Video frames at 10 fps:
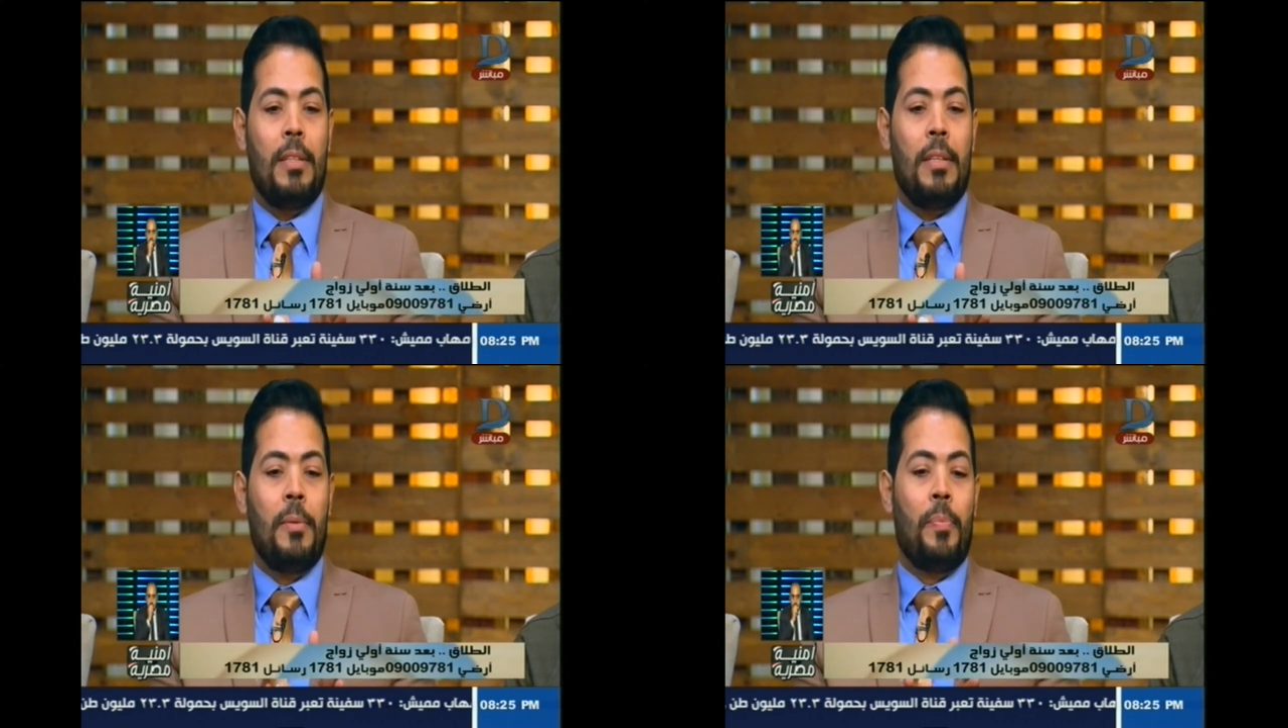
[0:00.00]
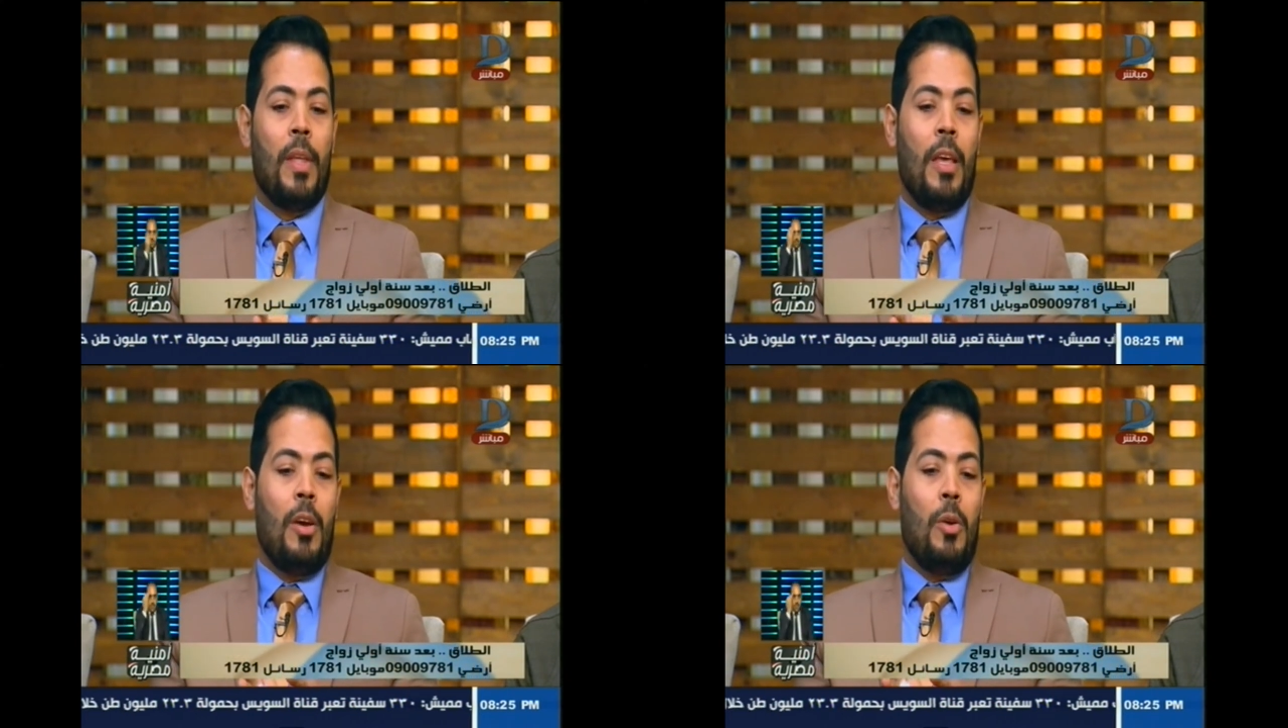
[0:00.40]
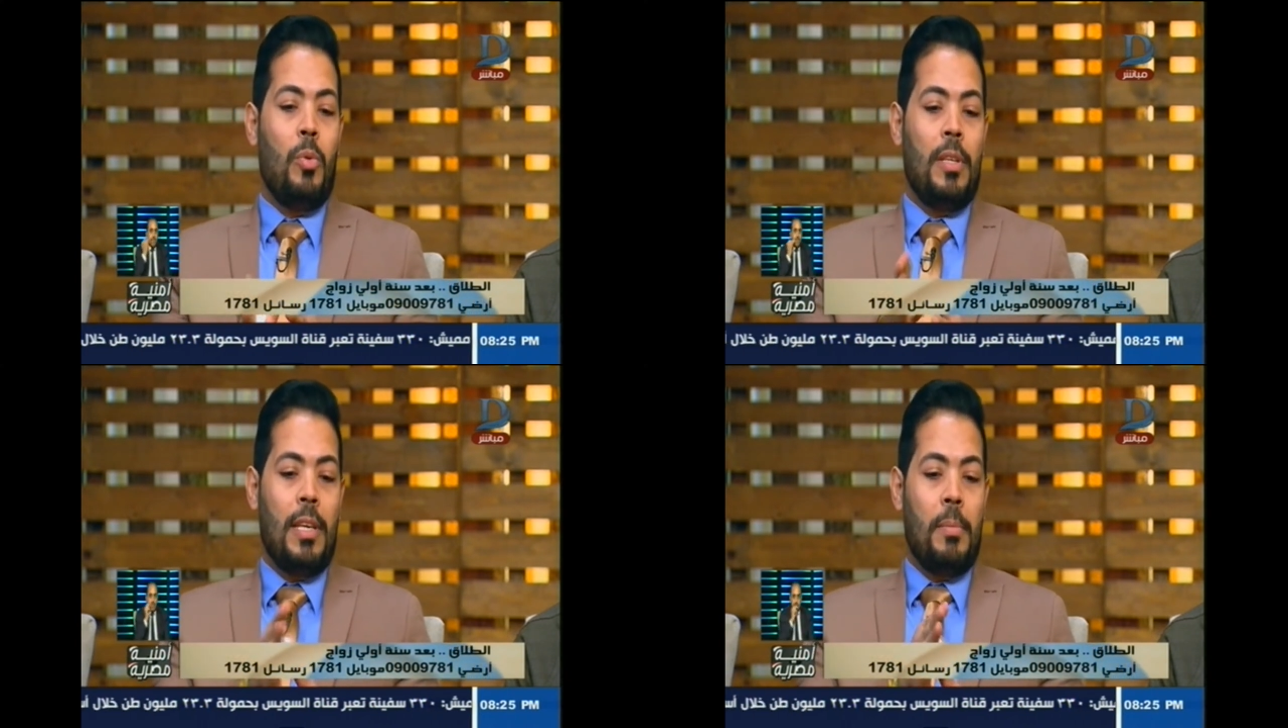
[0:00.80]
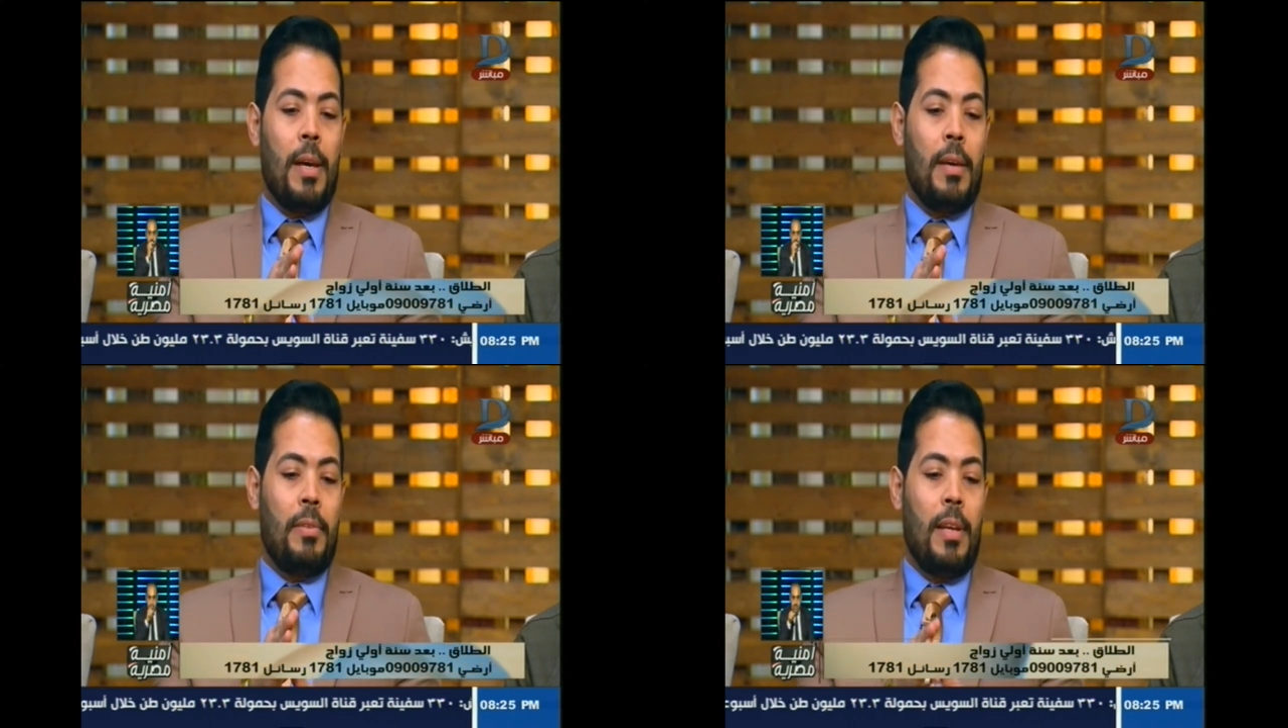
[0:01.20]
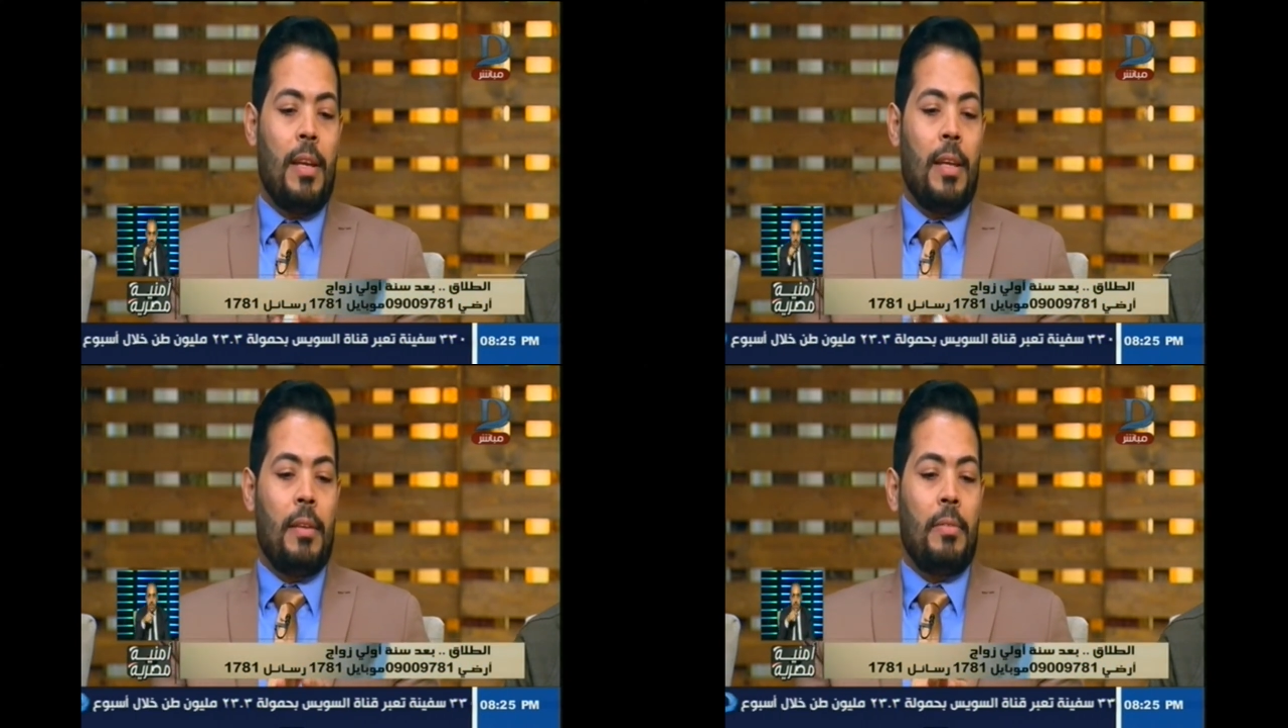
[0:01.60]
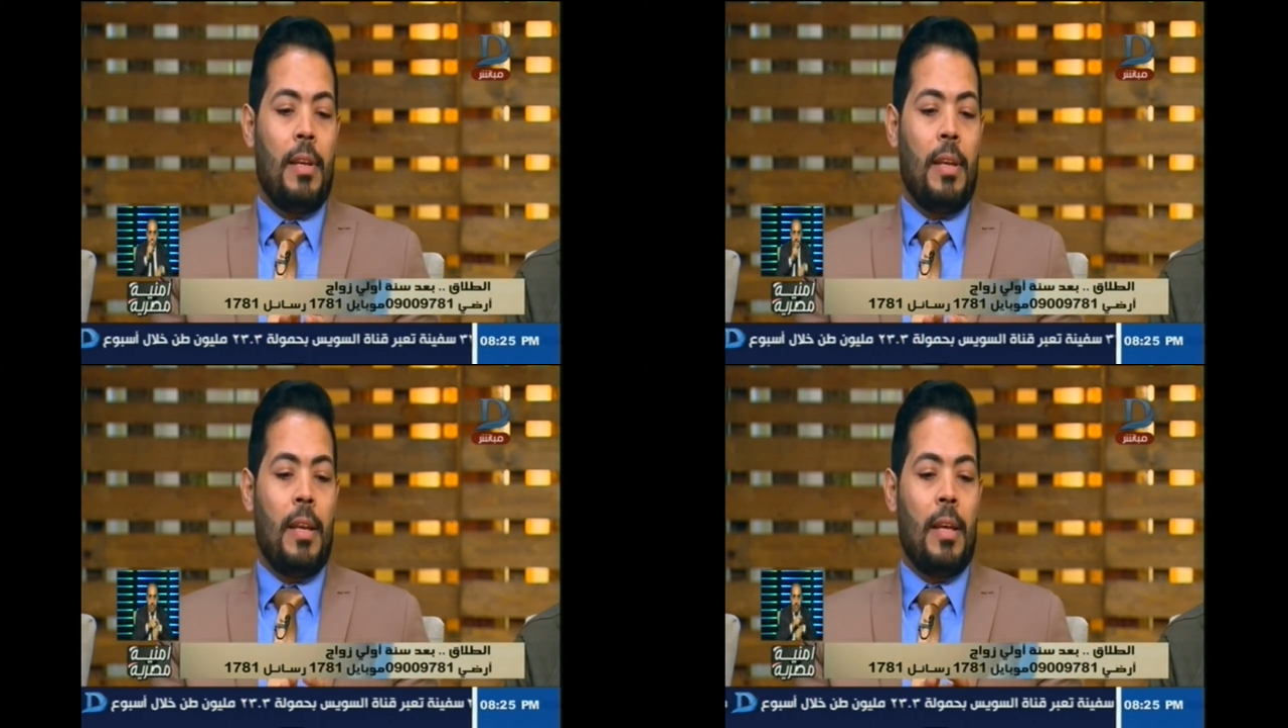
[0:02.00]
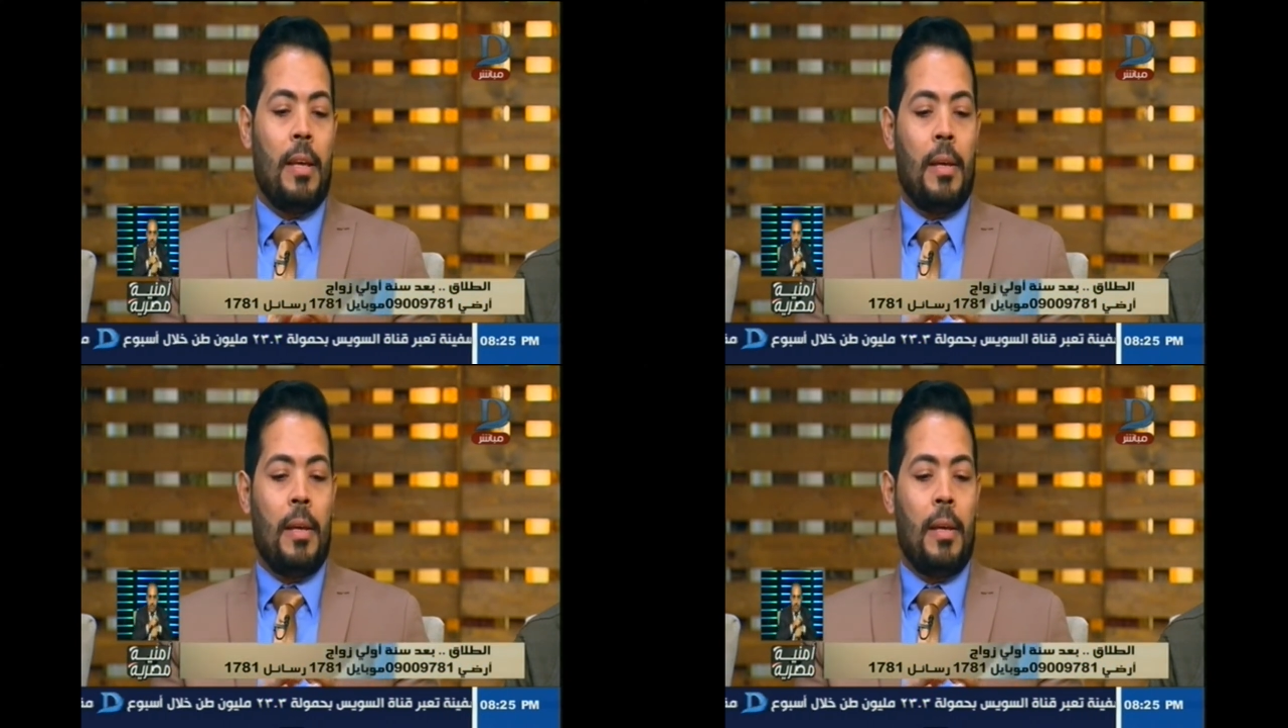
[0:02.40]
دي ويجي بقى في ال في ال